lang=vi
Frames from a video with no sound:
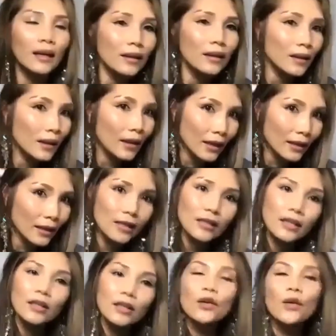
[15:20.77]
thì khi anh chị
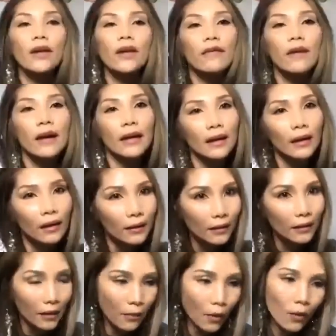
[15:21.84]
sử dụng như vậy đó
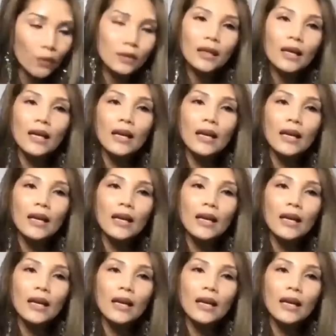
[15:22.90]
thì một đó